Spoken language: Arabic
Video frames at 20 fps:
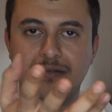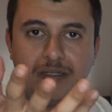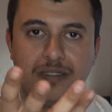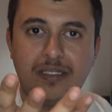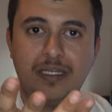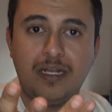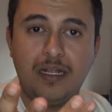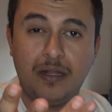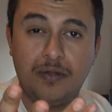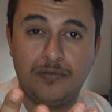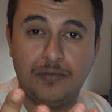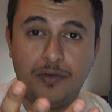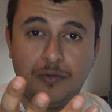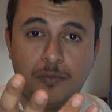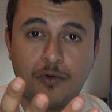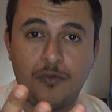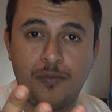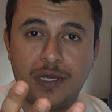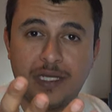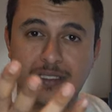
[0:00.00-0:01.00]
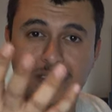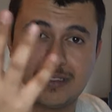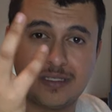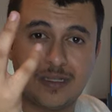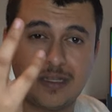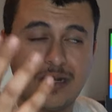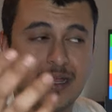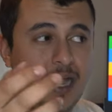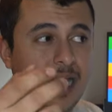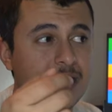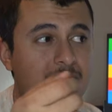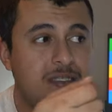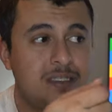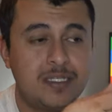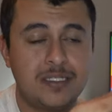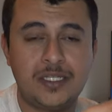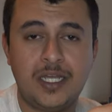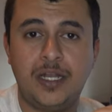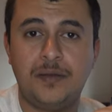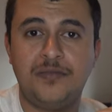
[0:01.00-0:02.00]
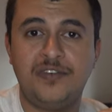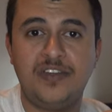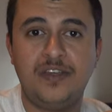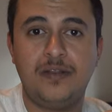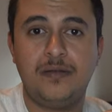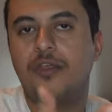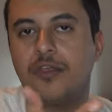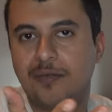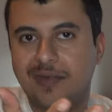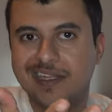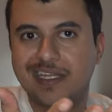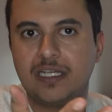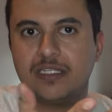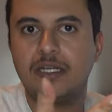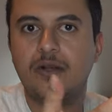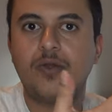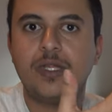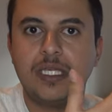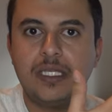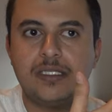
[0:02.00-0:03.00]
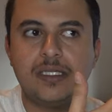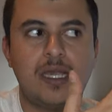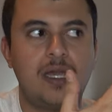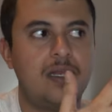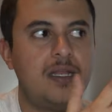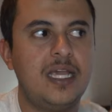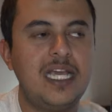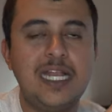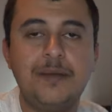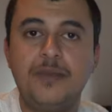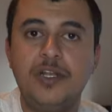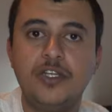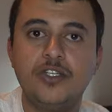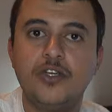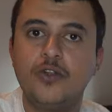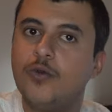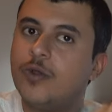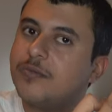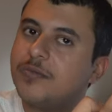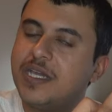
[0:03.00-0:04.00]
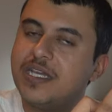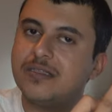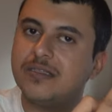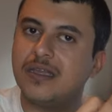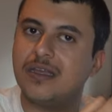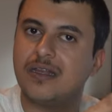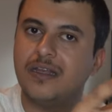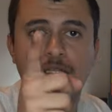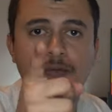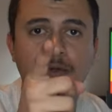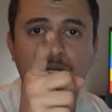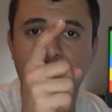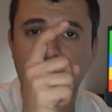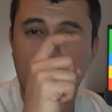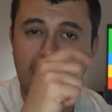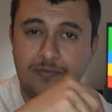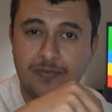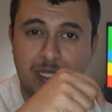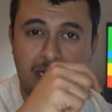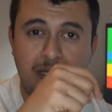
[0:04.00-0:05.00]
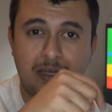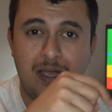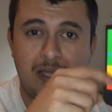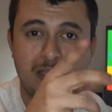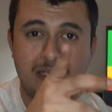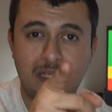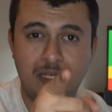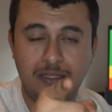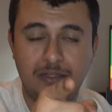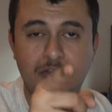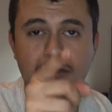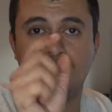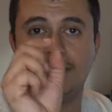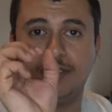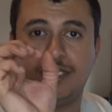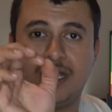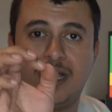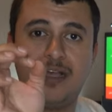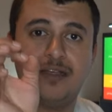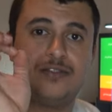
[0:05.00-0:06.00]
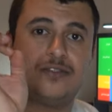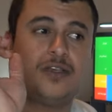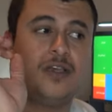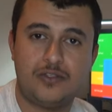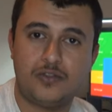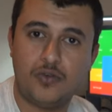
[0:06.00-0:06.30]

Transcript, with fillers: عندي ال انه برو ماكس السنه راحت اجي تشحن فيه 18 واط يسخن هنا بال20 واط ما يسخن تقول لي تحت في التعليقات اذا عندكم جهاز